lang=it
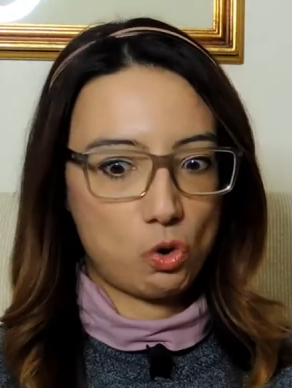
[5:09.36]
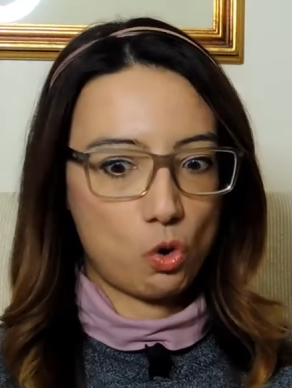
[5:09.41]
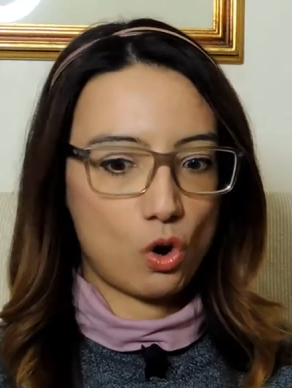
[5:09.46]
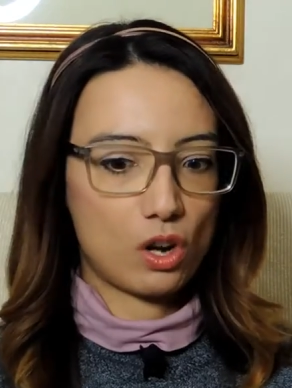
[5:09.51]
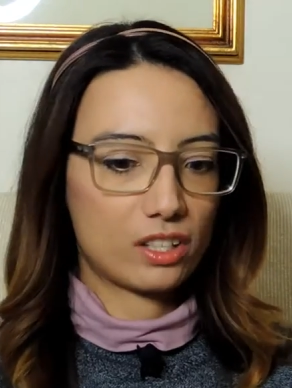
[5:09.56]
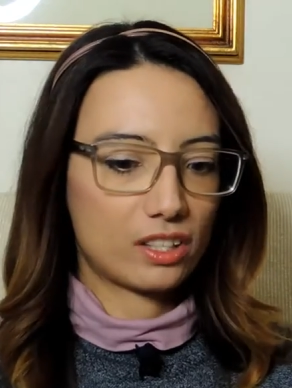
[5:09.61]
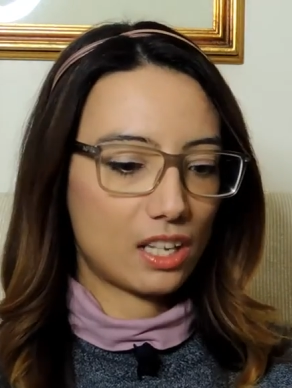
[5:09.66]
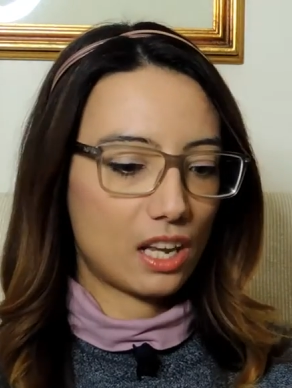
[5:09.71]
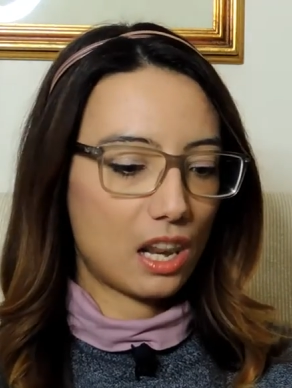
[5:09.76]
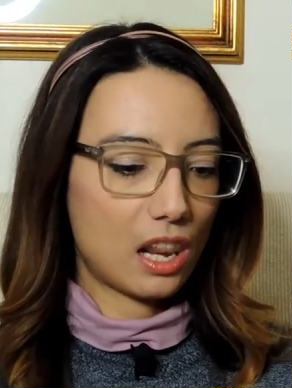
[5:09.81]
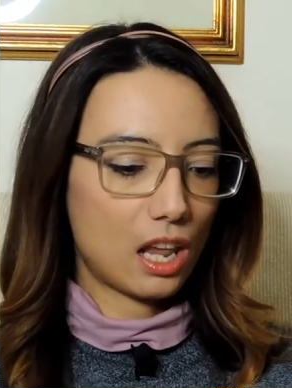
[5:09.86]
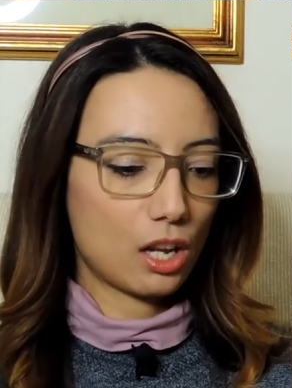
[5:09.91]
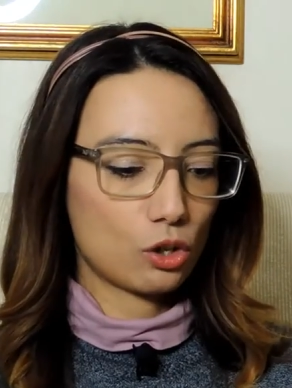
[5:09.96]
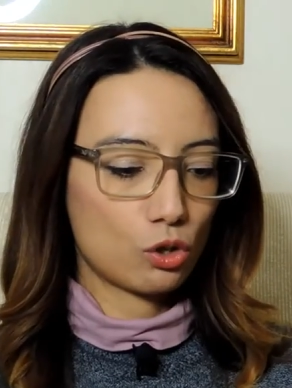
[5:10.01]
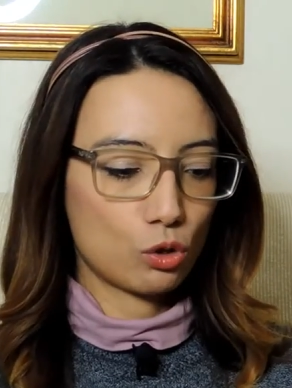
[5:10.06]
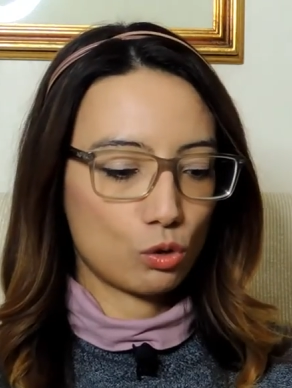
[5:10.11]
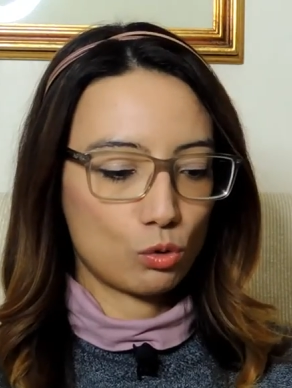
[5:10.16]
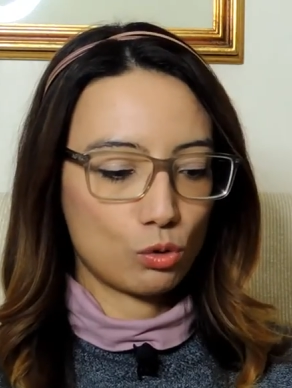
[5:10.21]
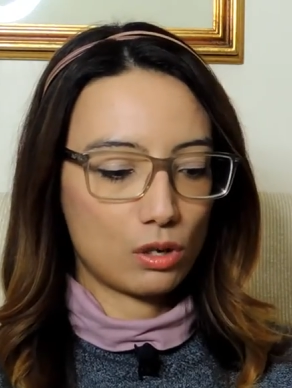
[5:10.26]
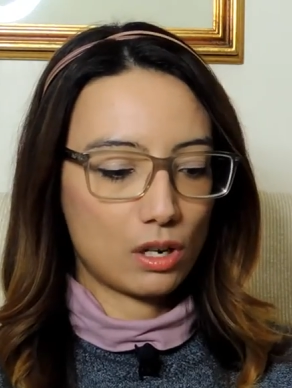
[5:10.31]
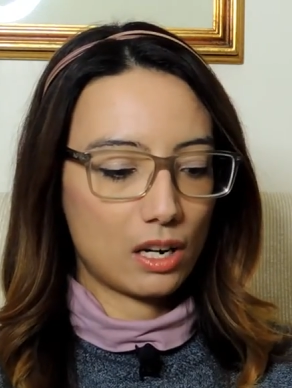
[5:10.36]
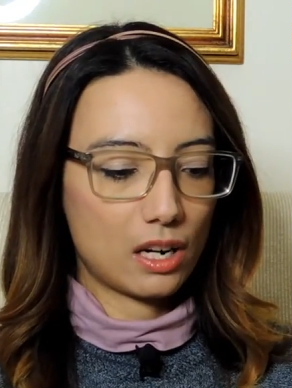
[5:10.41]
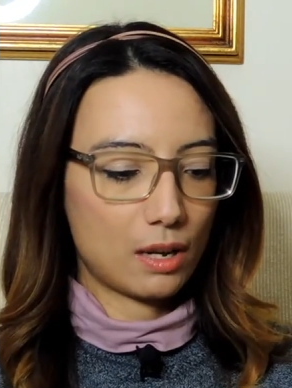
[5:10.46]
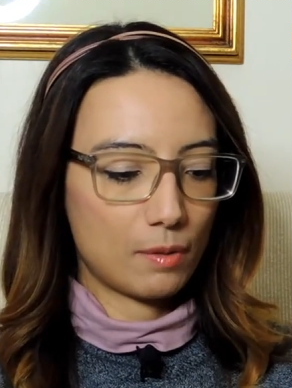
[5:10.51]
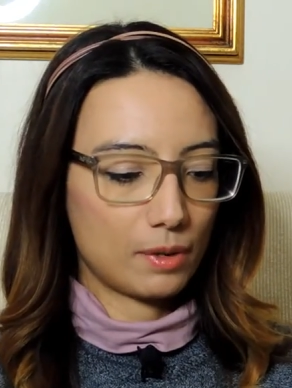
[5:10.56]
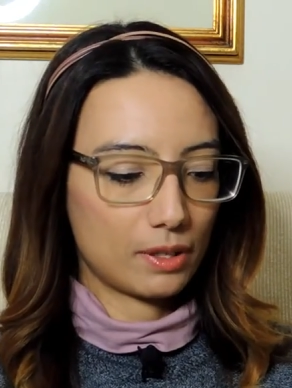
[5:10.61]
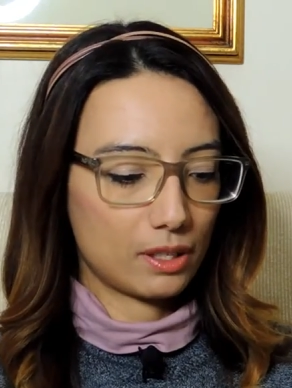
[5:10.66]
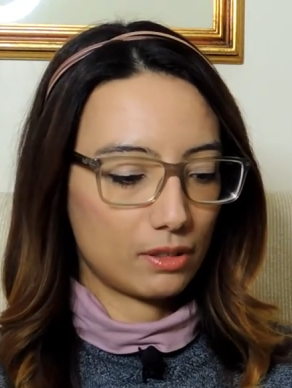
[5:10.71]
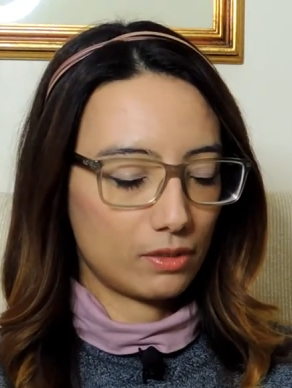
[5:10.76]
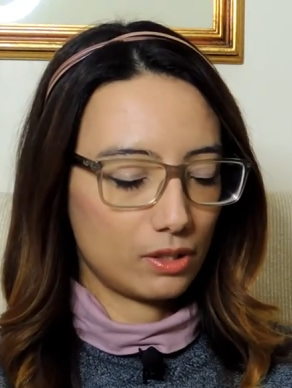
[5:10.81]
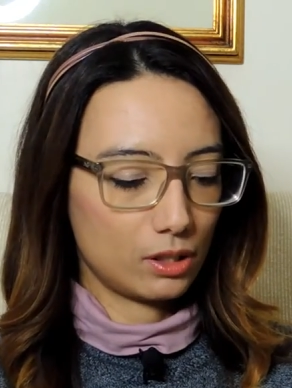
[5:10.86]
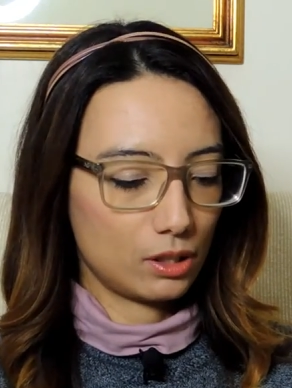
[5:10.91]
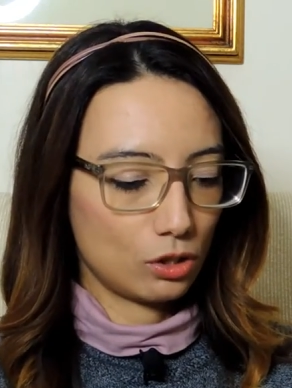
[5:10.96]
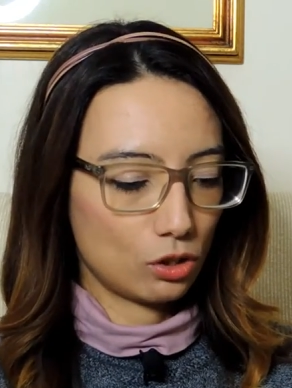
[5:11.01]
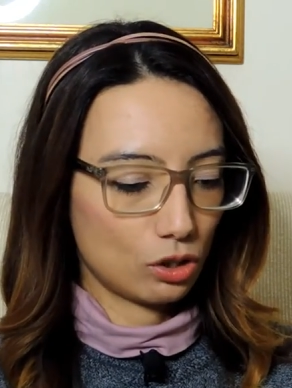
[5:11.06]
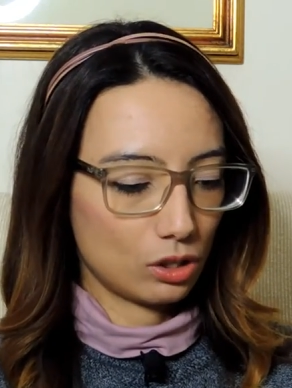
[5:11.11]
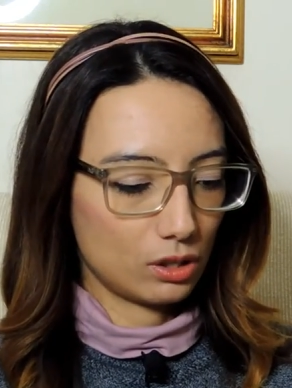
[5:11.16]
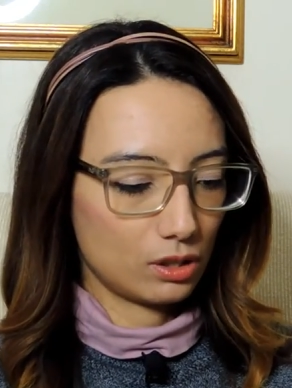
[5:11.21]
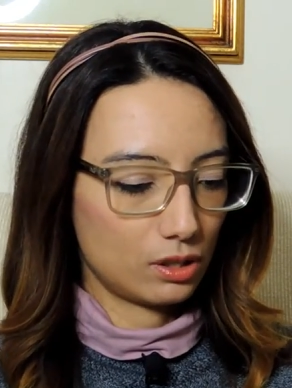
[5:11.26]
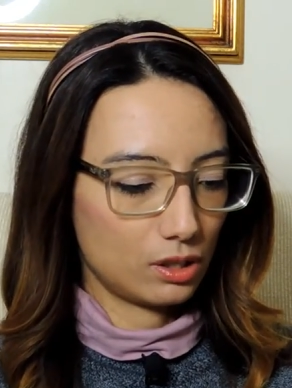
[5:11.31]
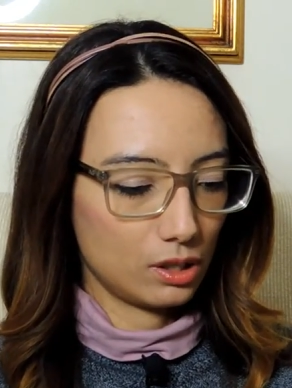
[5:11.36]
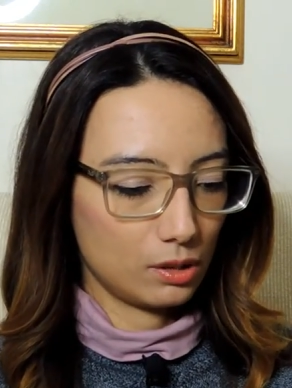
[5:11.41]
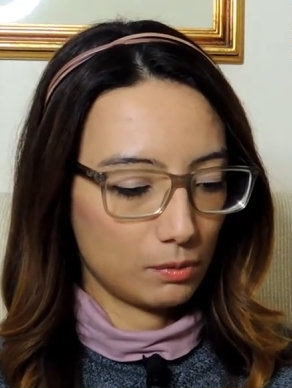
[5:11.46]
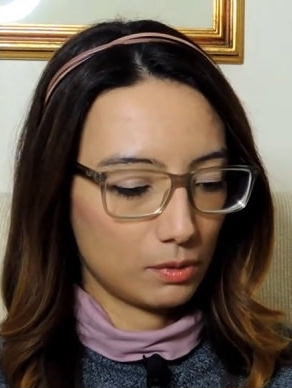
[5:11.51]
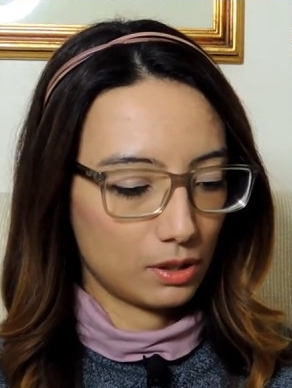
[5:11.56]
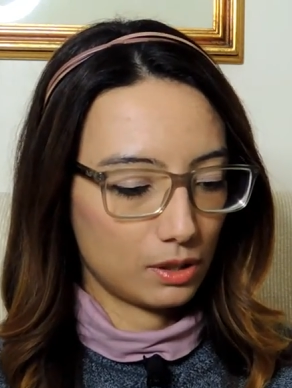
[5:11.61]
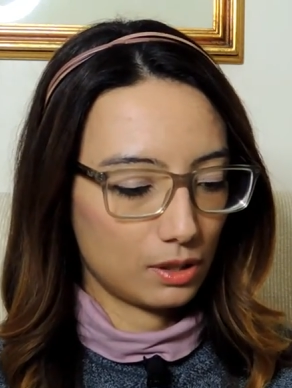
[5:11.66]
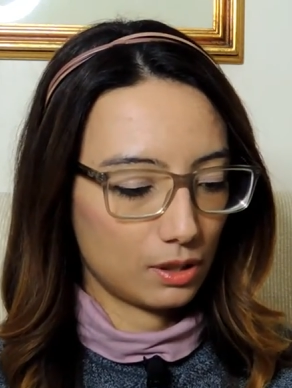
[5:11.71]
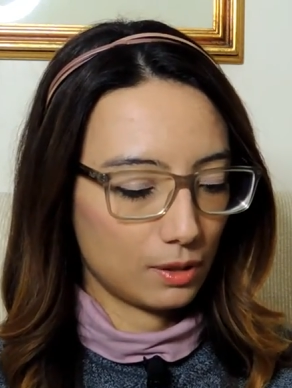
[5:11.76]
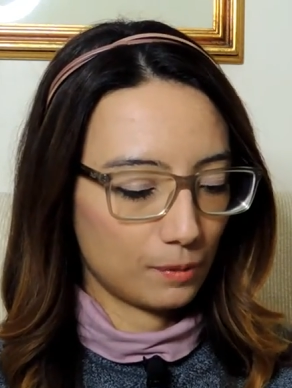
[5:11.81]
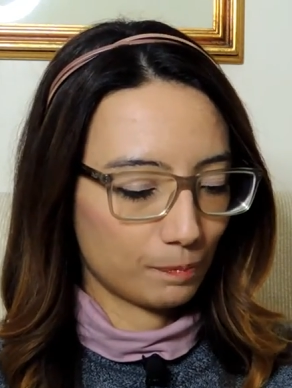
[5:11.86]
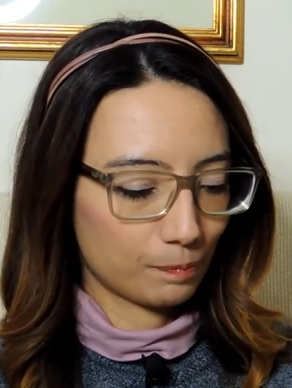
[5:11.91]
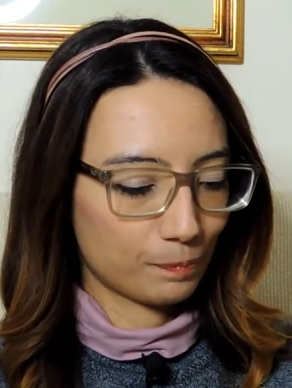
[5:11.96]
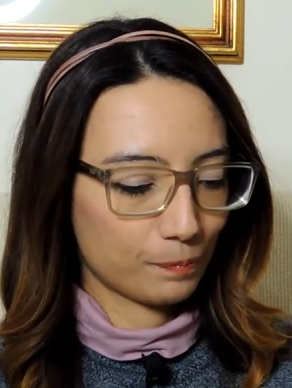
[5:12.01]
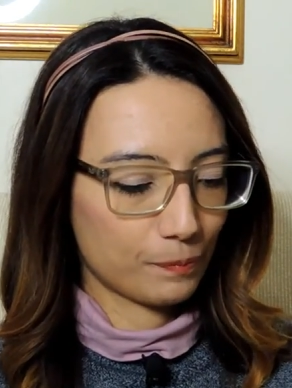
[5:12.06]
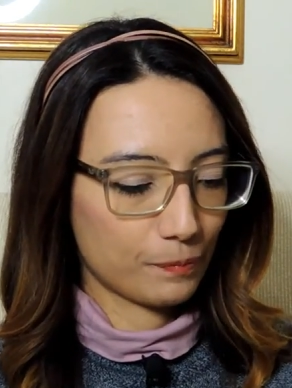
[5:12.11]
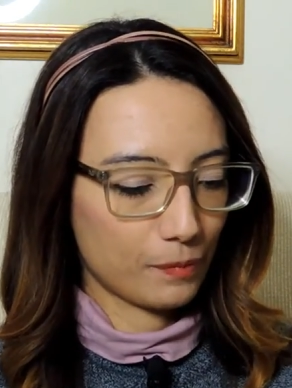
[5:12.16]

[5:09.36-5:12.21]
il coltellaccio con la lama da 20 centimetri